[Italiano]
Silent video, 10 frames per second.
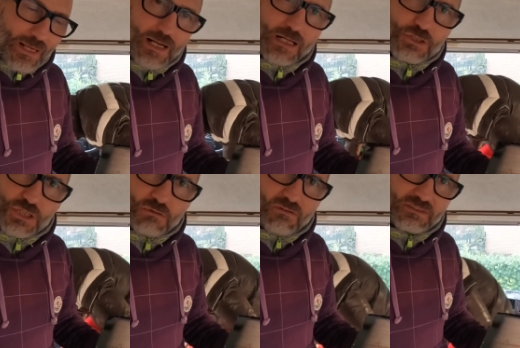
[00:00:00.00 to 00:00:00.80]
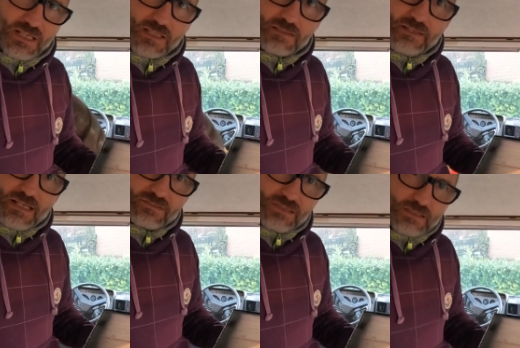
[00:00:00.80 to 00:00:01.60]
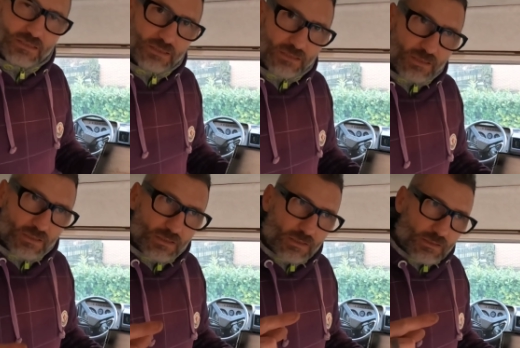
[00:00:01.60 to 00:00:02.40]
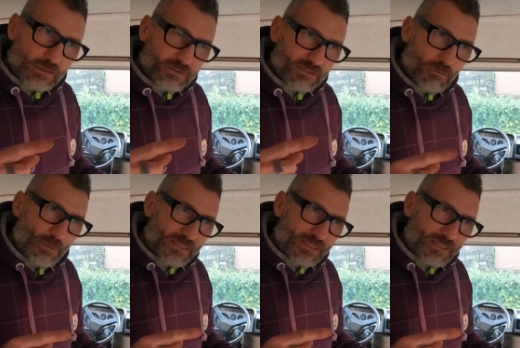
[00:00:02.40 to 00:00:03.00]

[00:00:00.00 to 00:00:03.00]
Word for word: a 5 vetrai diversi siamo